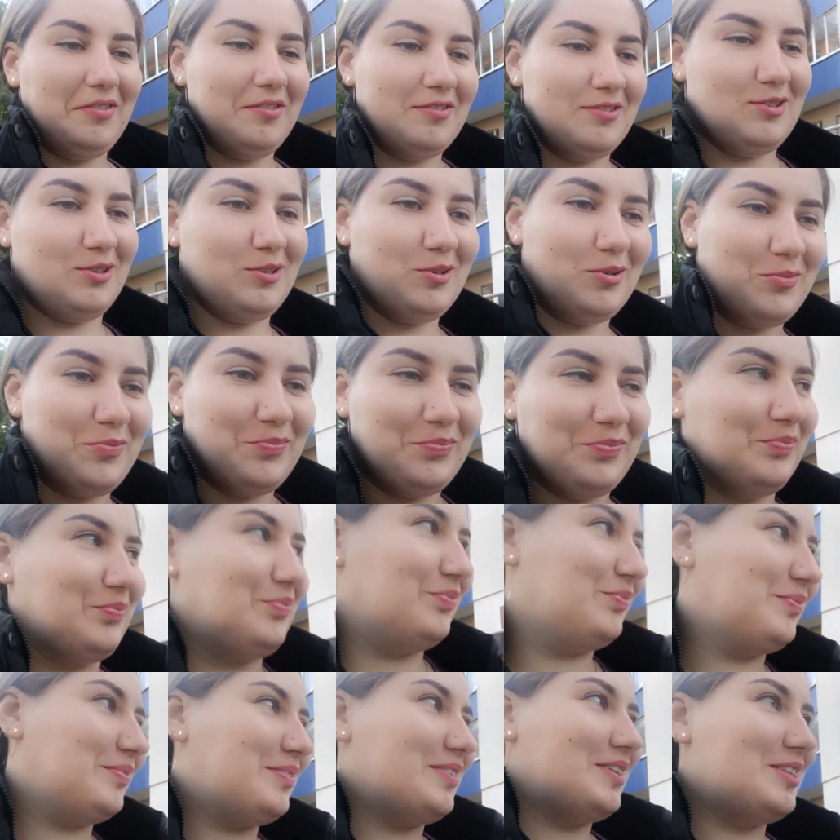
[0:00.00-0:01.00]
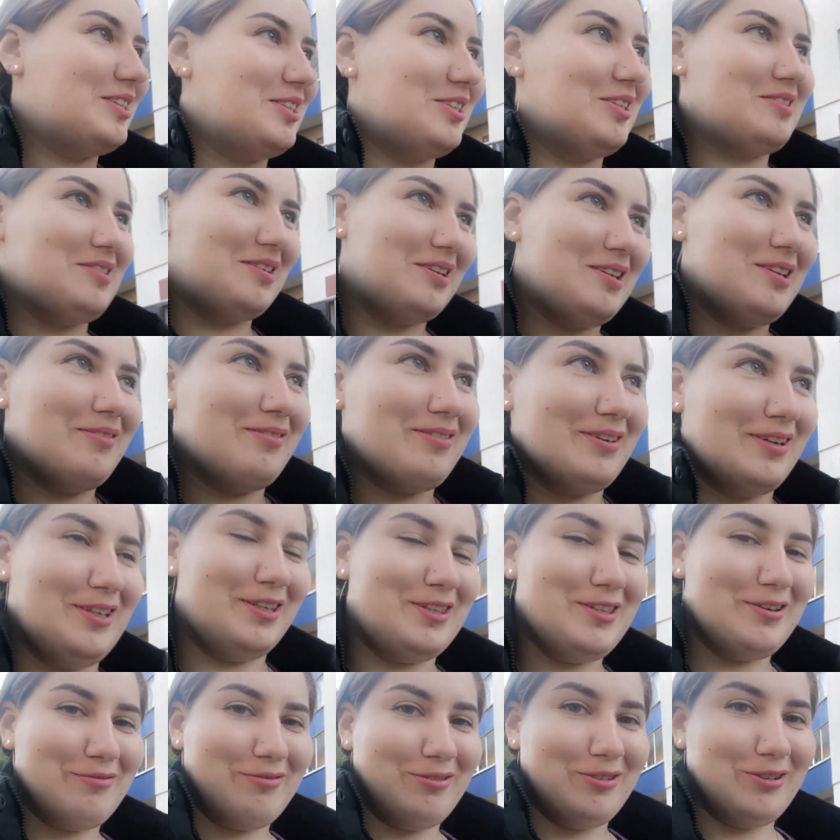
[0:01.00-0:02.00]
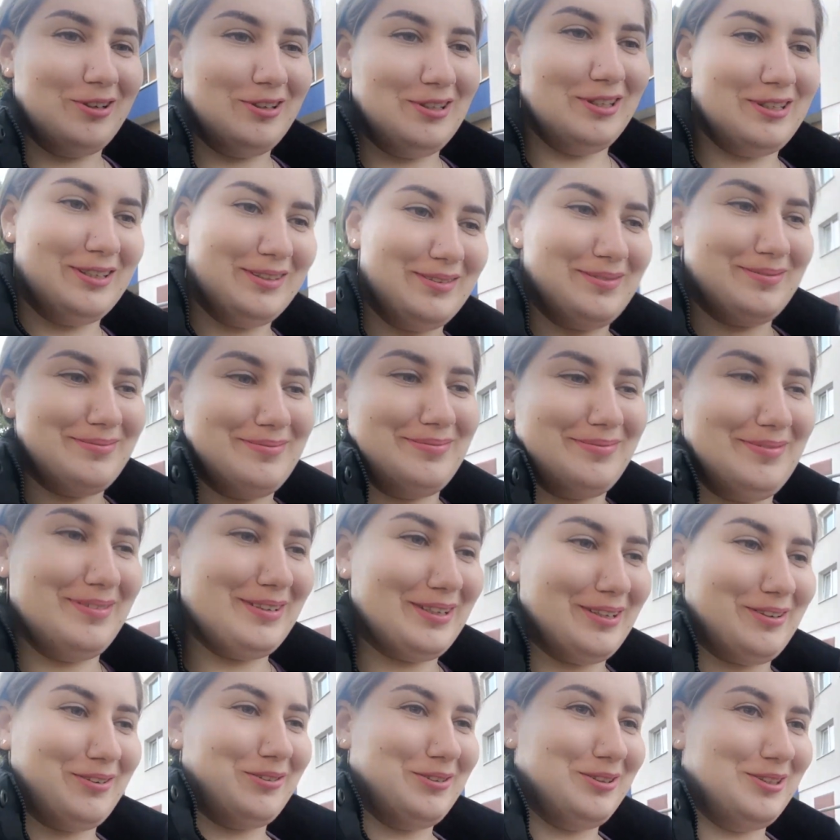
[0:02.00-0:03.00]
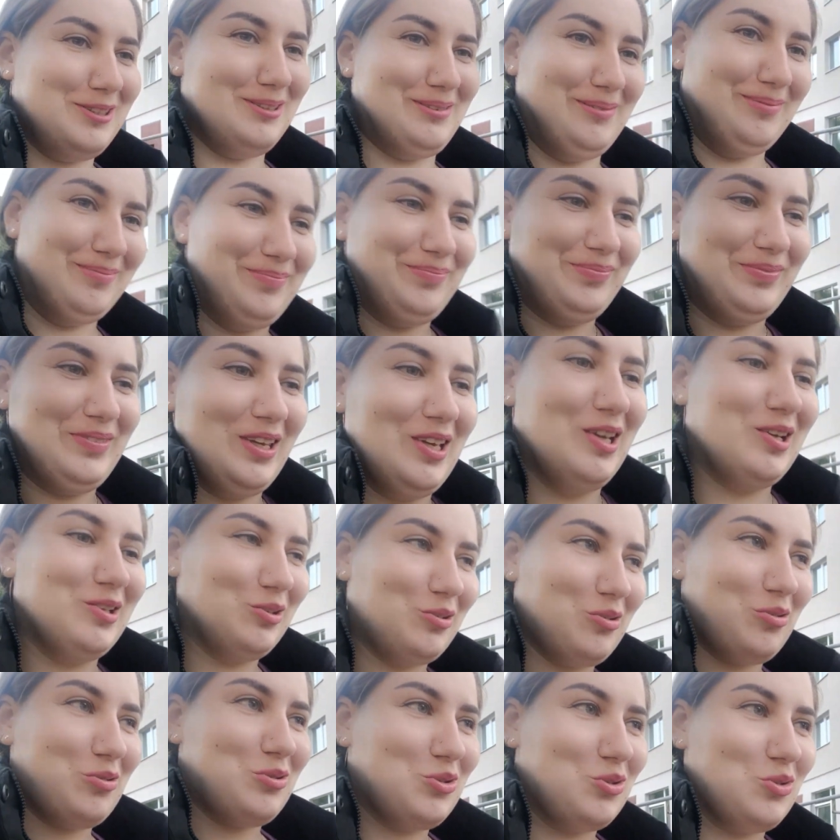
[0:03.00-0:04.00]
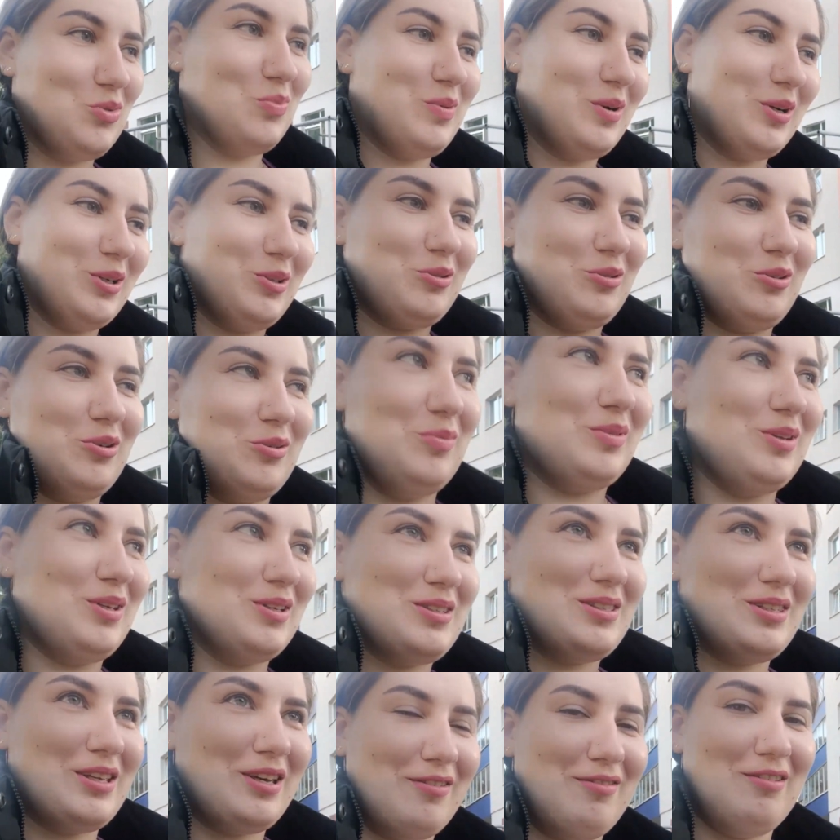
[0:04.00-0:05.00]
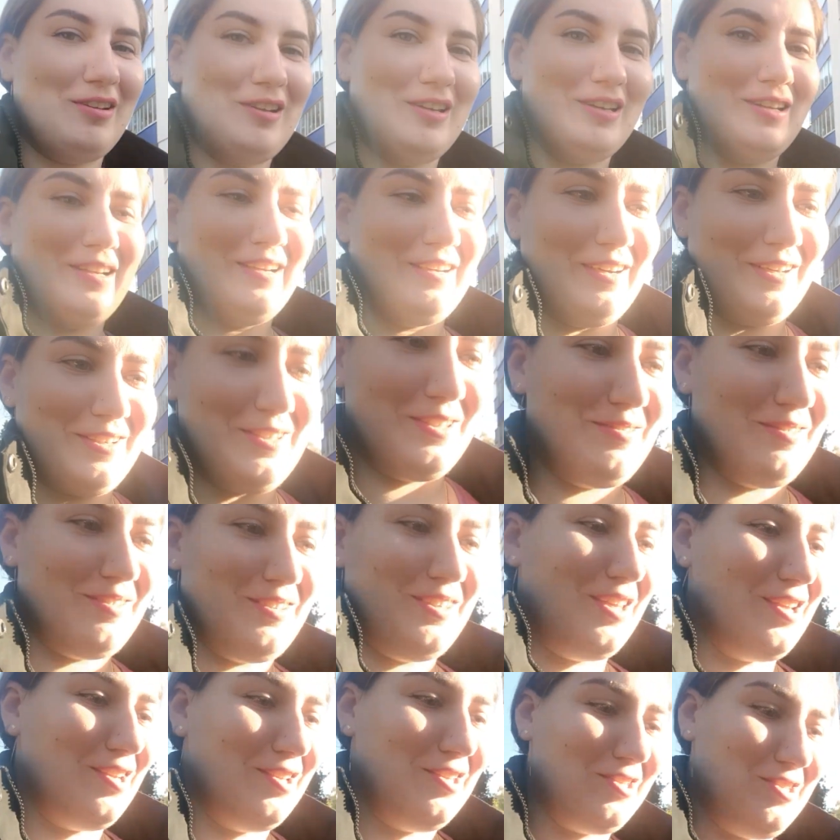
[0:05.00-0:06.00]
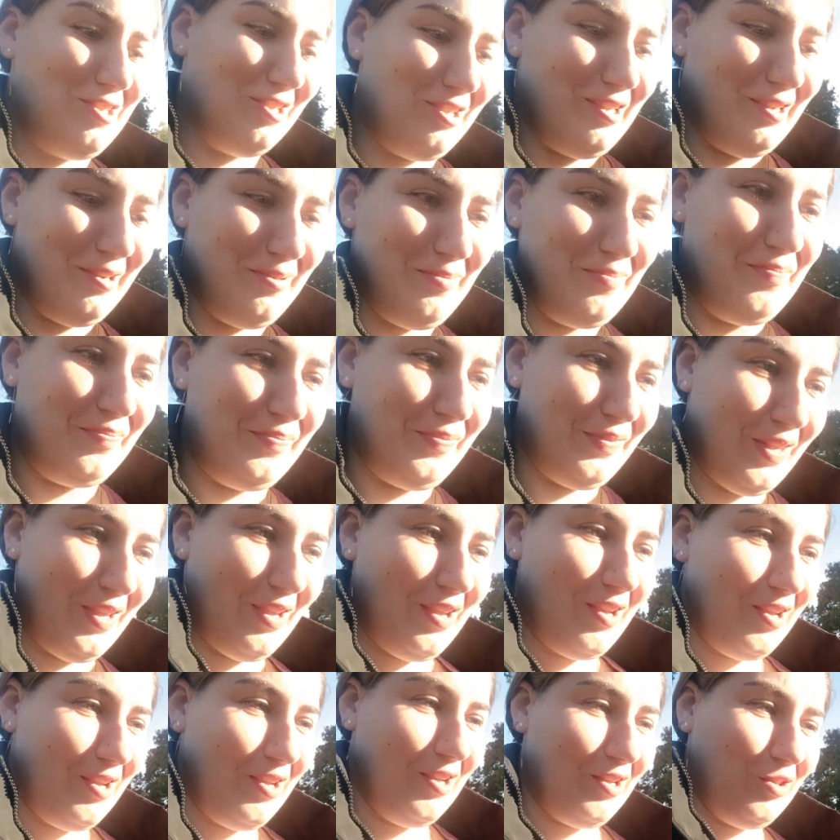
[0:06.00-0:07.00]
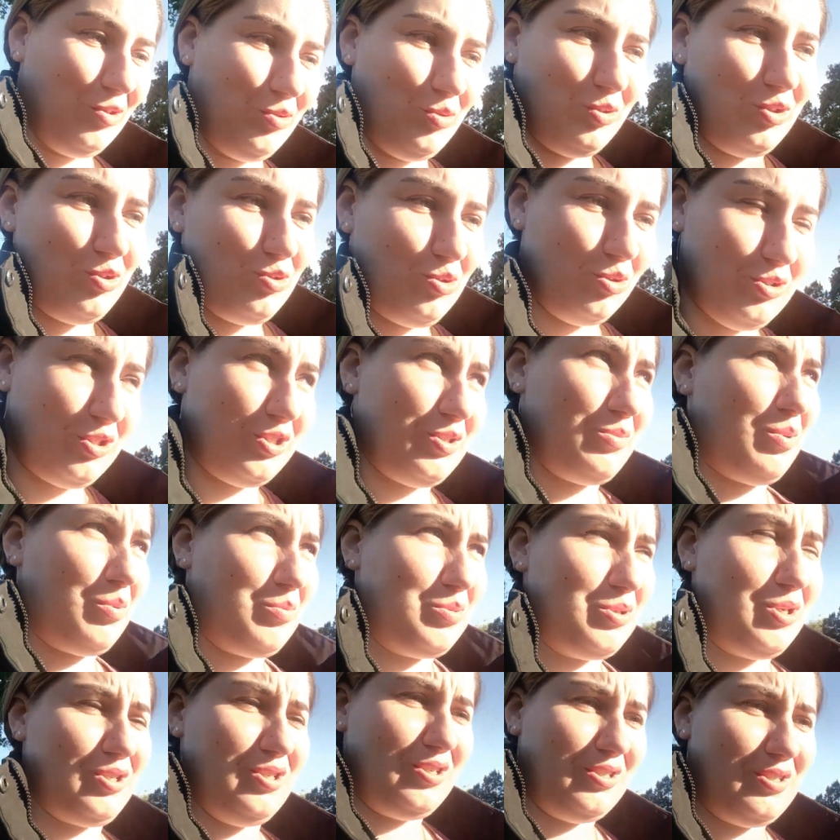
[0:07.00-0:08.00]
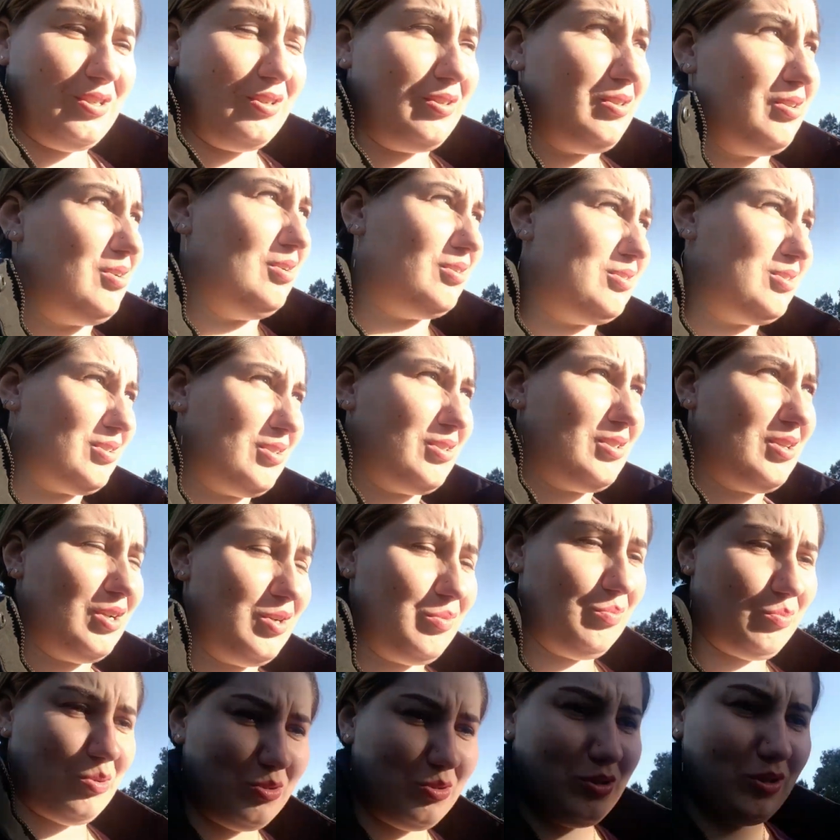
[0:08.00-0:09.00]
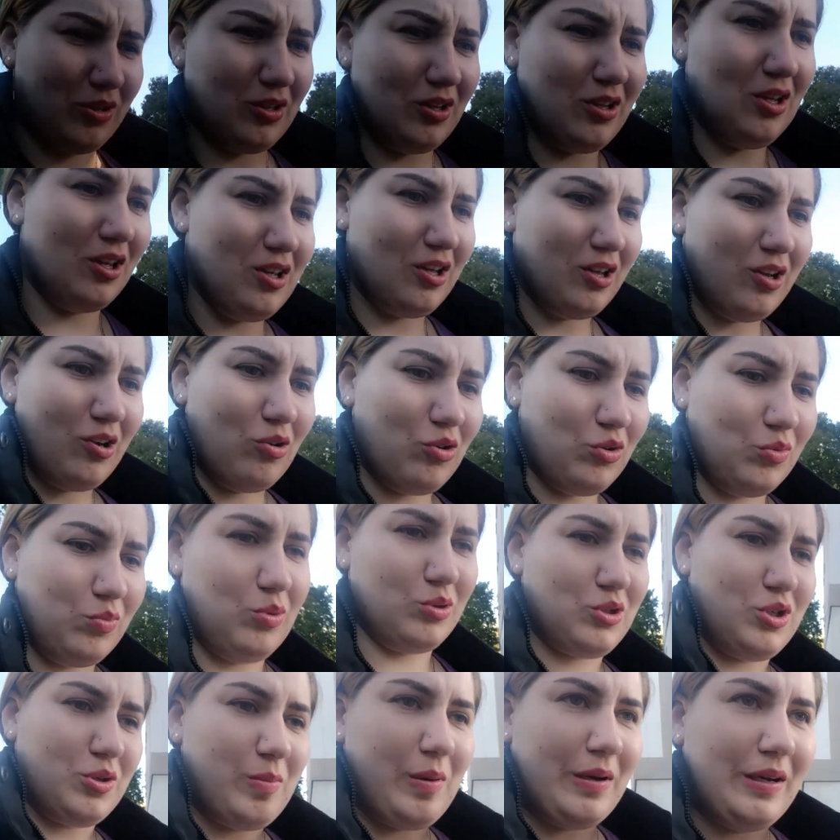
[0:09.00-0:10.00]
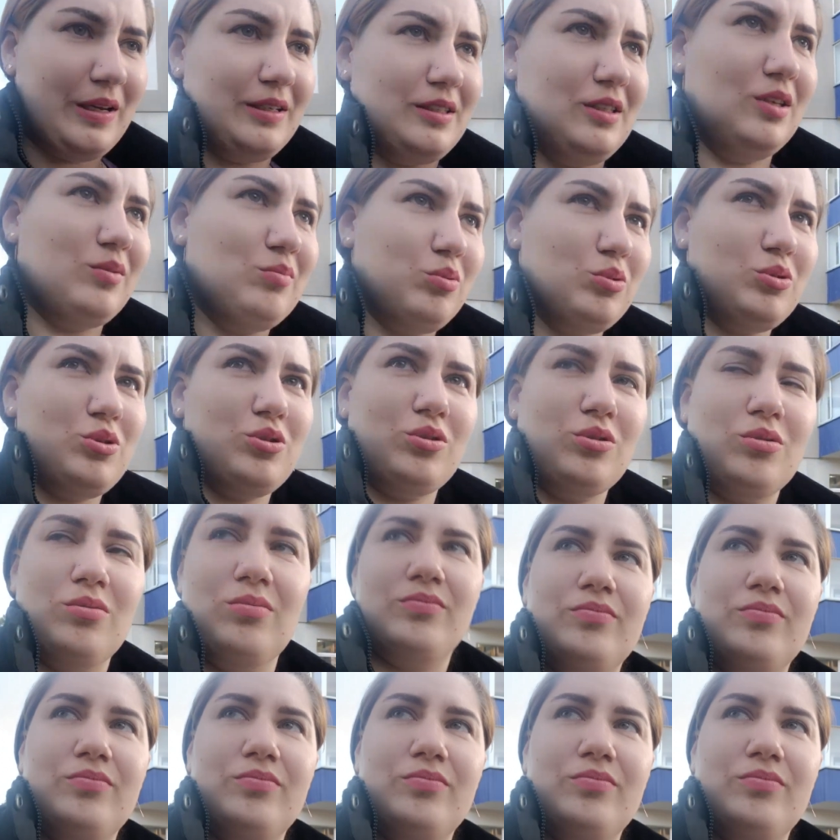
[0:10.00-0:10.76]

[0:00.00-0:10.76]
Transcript: Все, счастливая и довольная. Короче, тот зуб, который мне ставили, лекарства не лечили. Ну, ничего с ним вообще не делали. Сказали просто, он больше болеть не будет.